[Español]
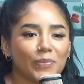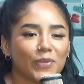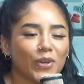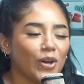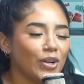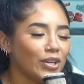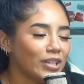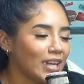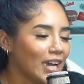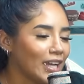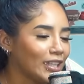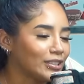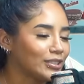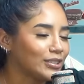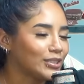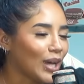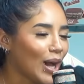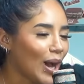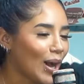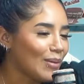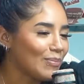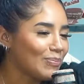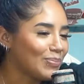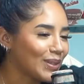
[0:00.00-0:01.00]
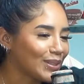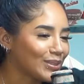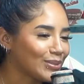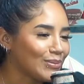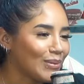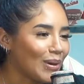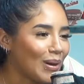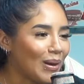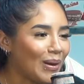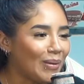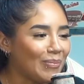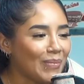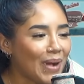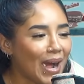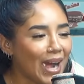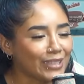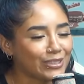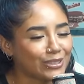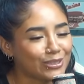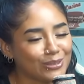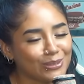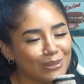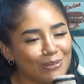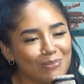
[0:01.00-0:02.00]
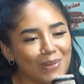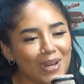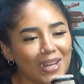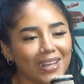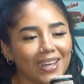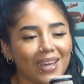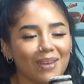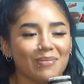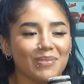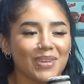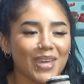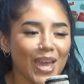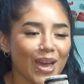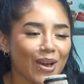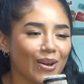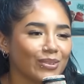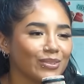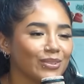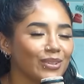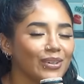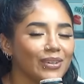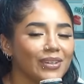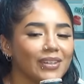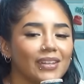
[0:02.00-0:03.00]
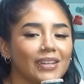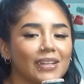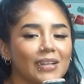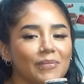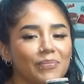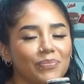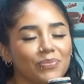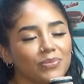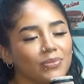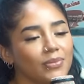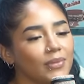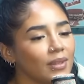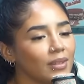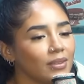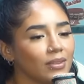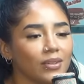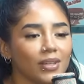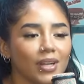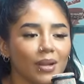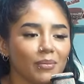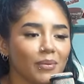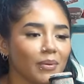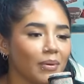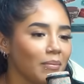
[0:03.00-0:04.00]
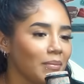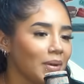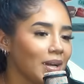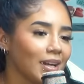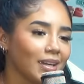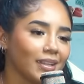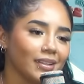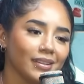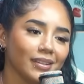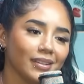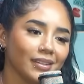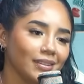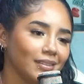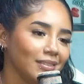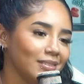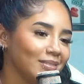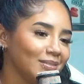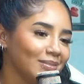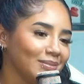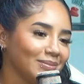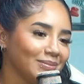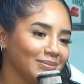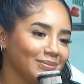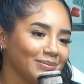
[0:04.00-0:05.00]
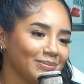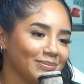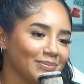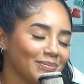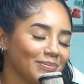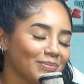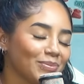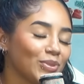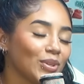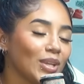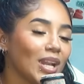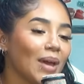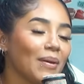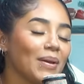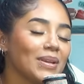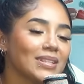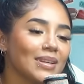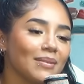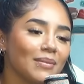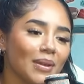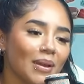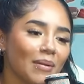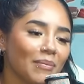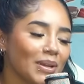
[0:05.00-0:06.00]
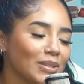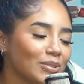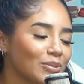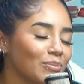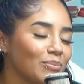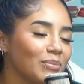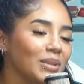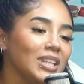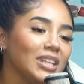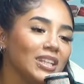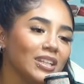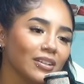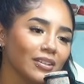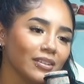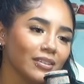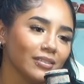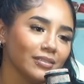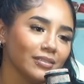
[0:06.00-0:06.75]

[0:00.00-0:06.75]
Con razón, pues su mamá, su madre, qué miedo, ¿no? No era mi mamá, gente. Tú la ves a mi mamá, es un minion.